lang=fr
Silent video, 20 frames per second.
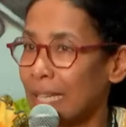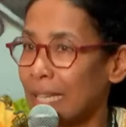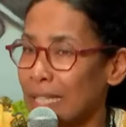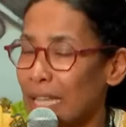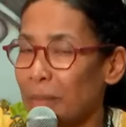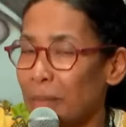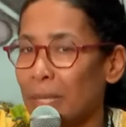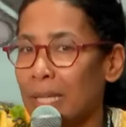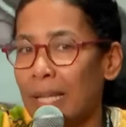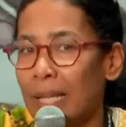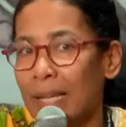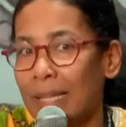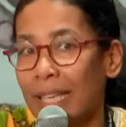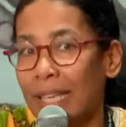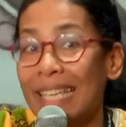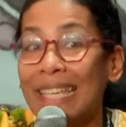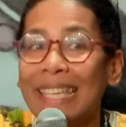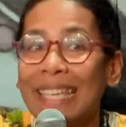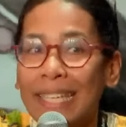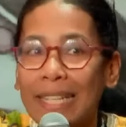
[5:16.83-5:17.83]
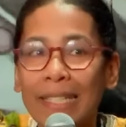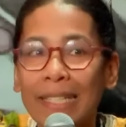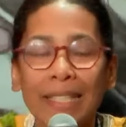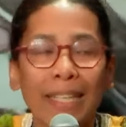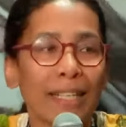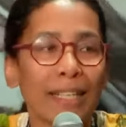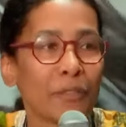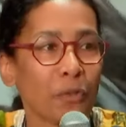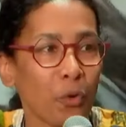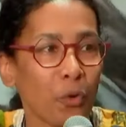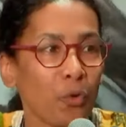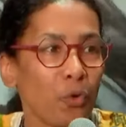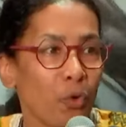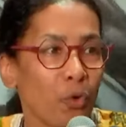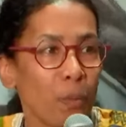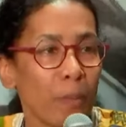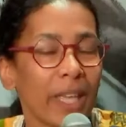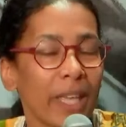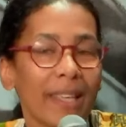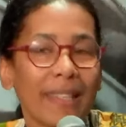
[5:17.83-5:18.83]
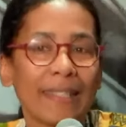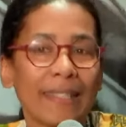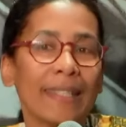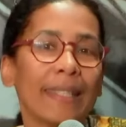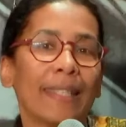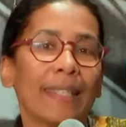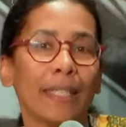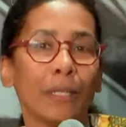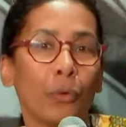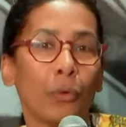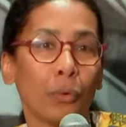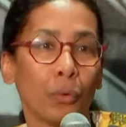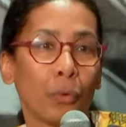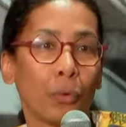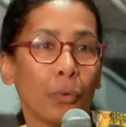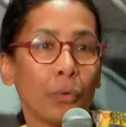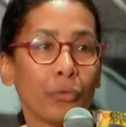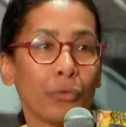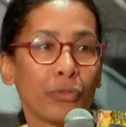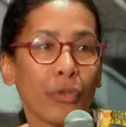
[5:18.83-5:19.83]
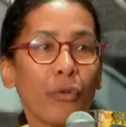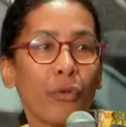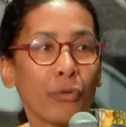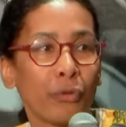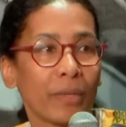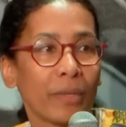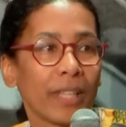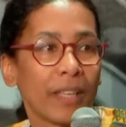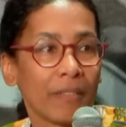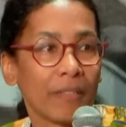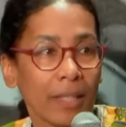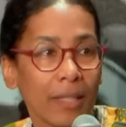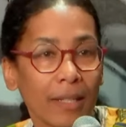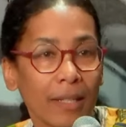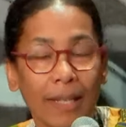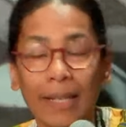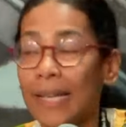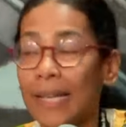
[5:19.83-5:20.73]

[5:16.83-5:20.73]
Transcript: un almanach et qu'il était astronome et que c'était le sens de sa vie.